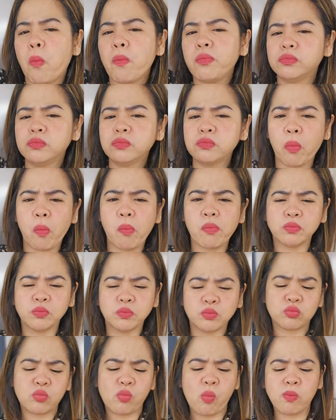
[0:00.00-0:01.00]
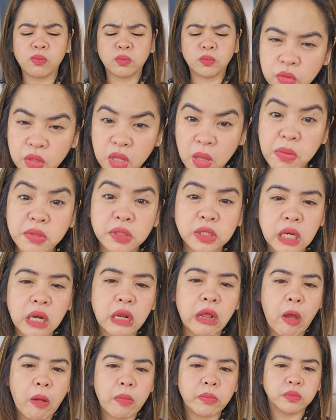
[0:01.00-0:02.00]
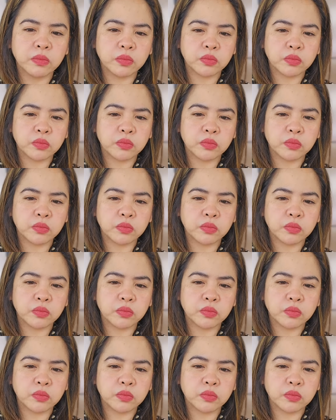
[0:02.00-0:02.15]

Mmm. The best talaga.